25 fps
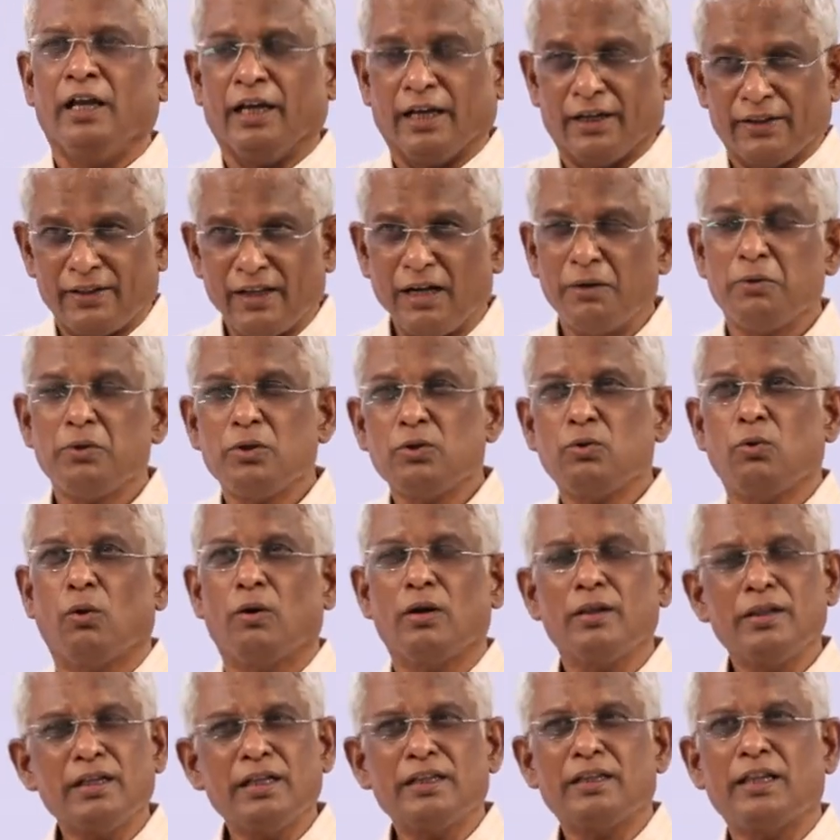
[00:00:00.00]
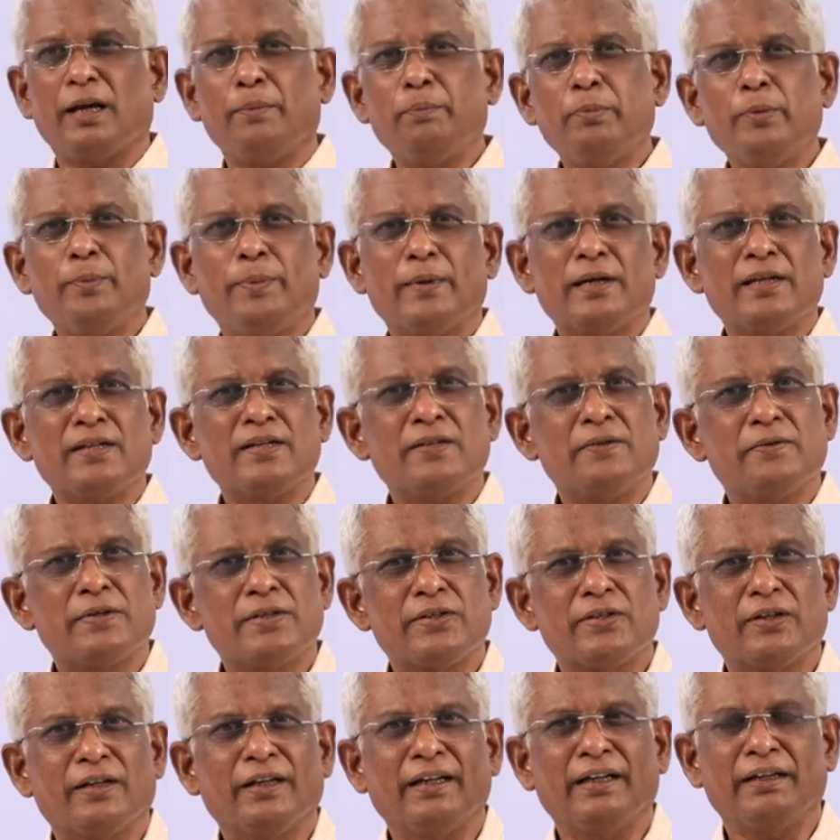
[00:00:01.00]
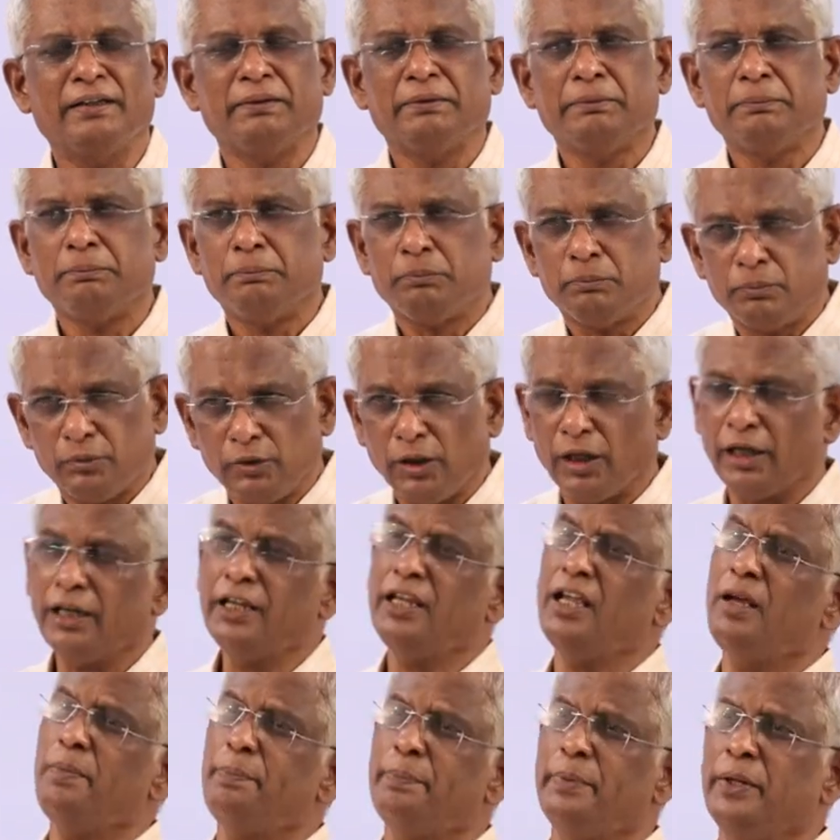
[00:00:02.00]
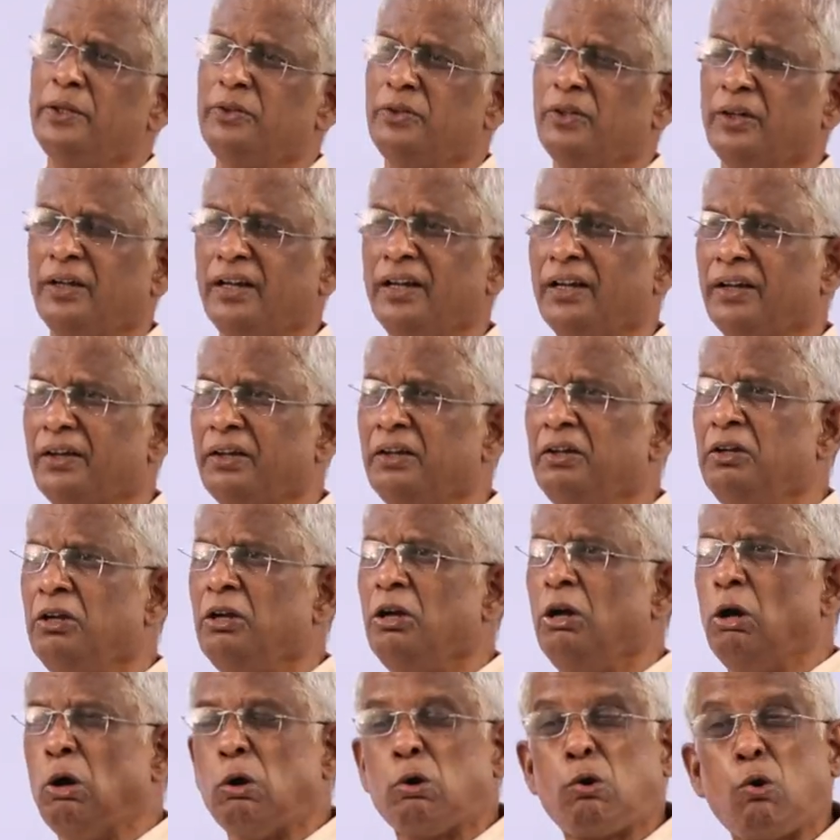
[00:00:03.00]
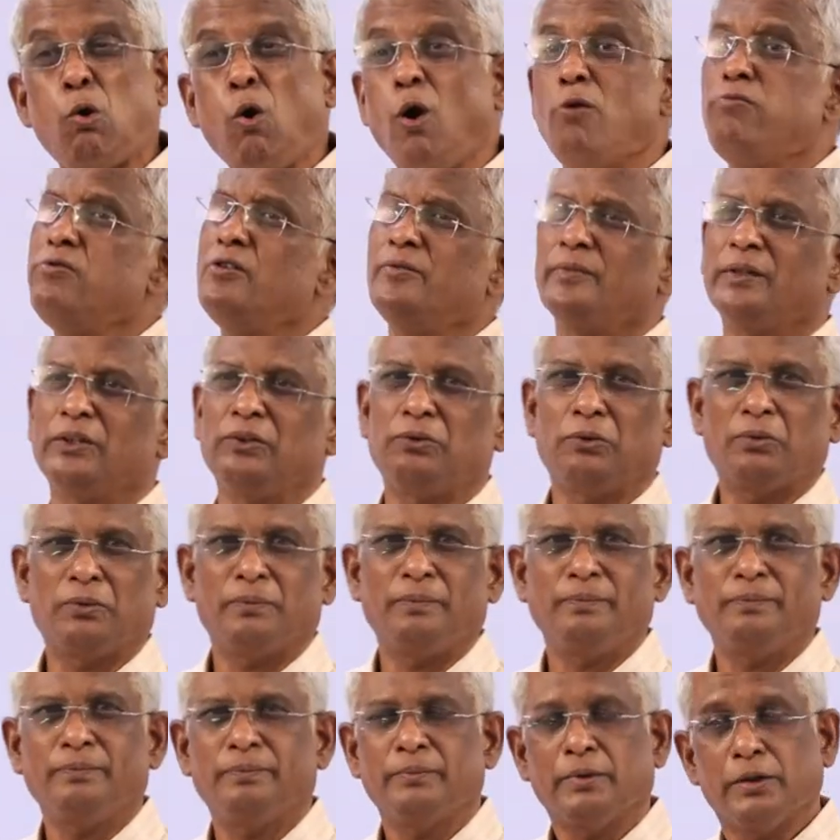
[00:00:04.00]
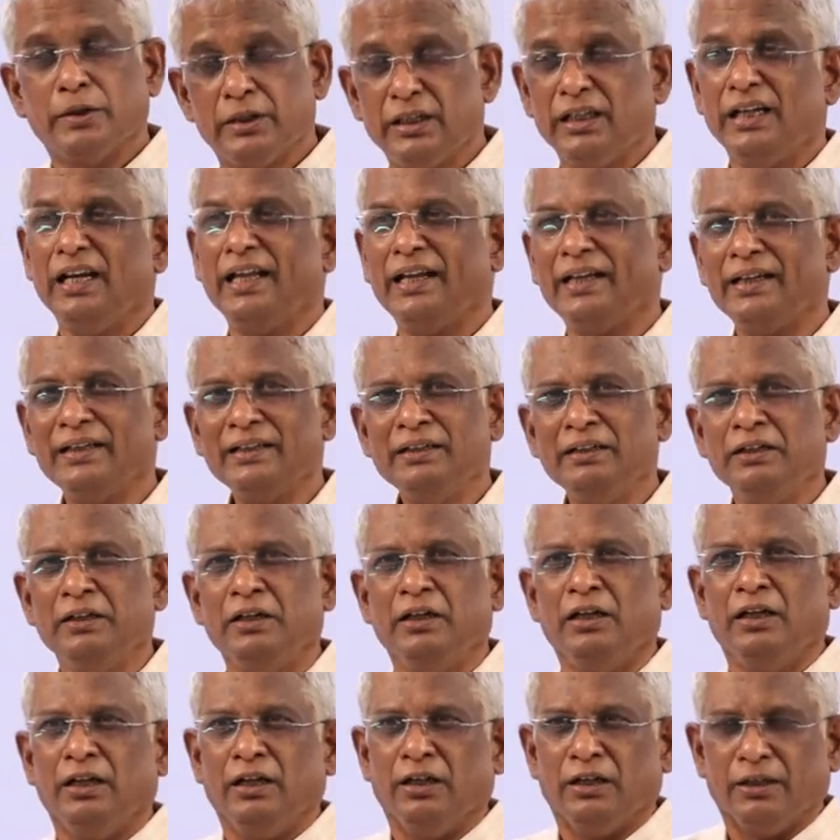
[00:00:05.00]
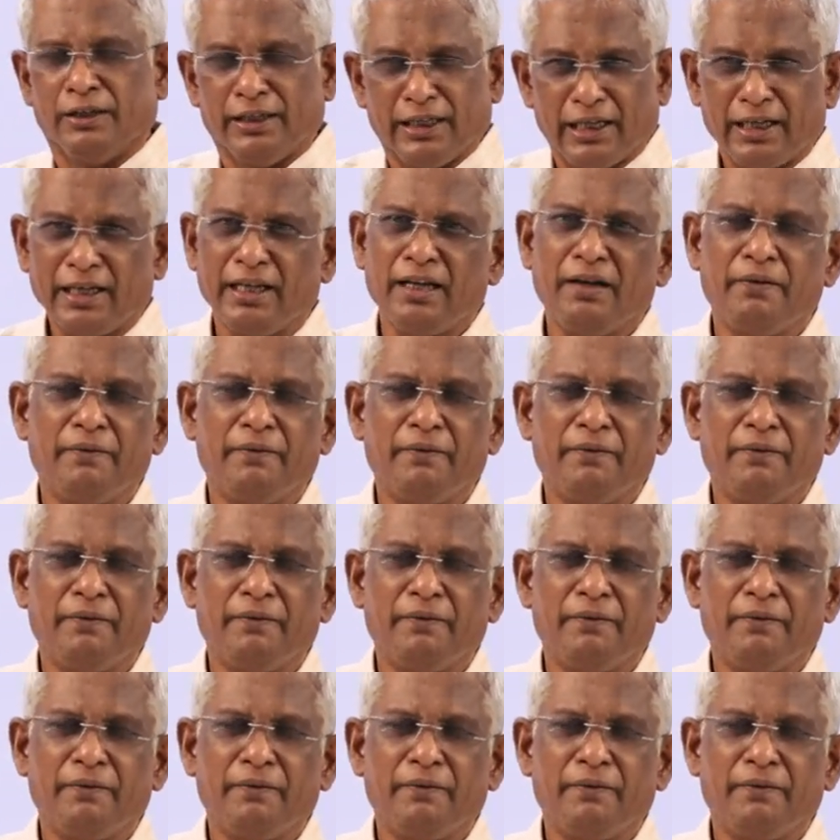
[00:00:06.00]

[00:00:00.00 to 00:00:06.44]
ஏதாவது குழந்தை தப்பு பண்ணுச்சுன்னு வச்சுக்கோங்க நிறையா பேர்த்துக்கு கோபம் வந்துடும் இதில் நிறையா